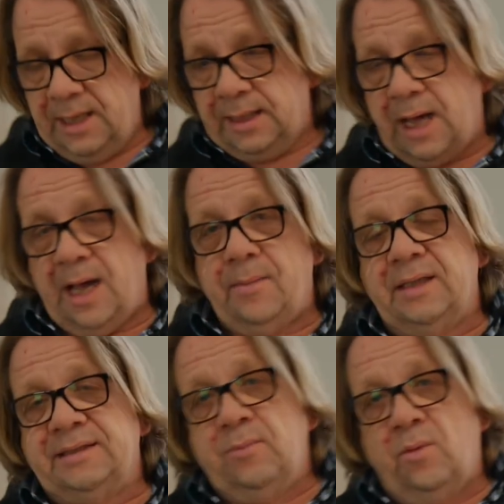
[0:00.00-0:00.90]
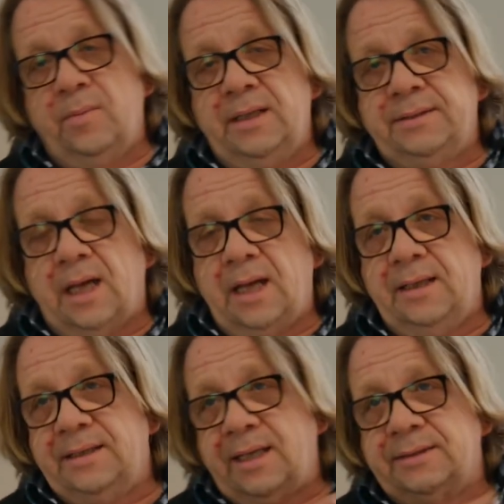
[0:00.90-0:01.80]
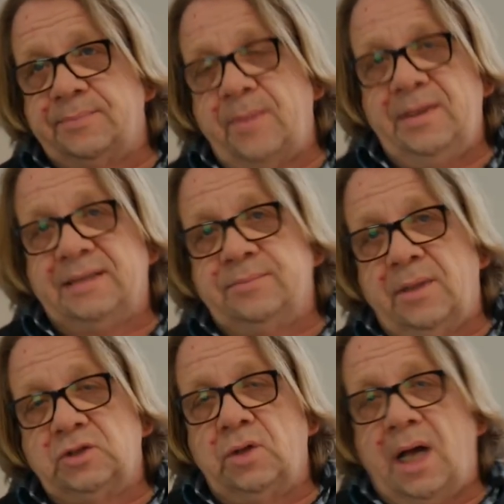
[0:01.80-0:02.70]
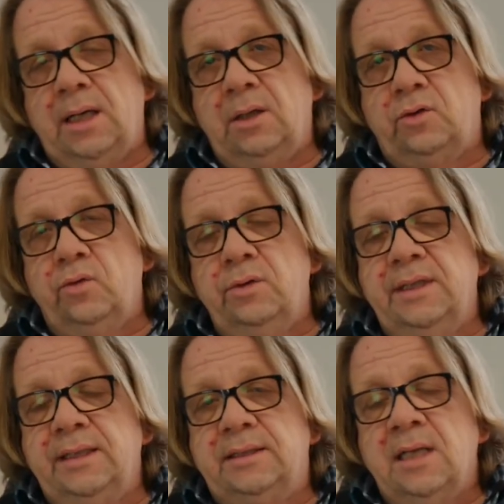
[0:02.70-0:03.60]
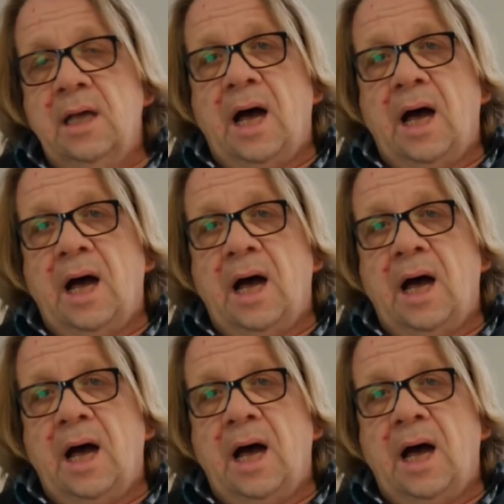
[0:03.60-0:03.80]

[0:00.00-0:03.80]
Ich arbeite im Moment daran, ich hatte es beim letzten Mal schon angekündigt,